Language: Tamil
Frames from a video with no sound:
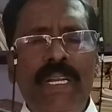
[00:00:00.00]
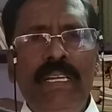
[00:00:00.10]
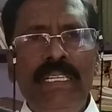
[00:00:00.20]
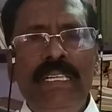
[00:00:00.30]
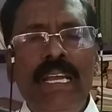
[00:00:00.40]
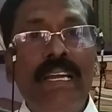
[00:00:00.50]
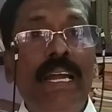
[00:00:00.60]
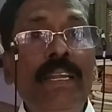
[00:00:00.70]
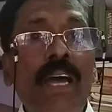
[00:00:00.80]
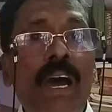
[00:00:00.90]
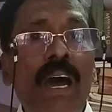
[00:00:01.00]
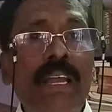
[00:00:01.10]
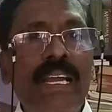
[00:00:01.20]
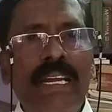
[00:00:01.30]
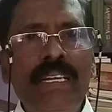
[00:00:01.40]
பிறகு
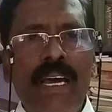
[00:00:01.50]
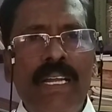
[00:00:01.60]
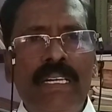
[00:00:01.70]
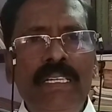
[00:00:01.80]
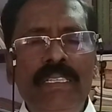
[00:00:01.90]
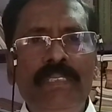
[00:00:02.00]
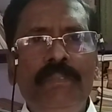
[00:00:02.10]
கண்ணார கண்டார்கள்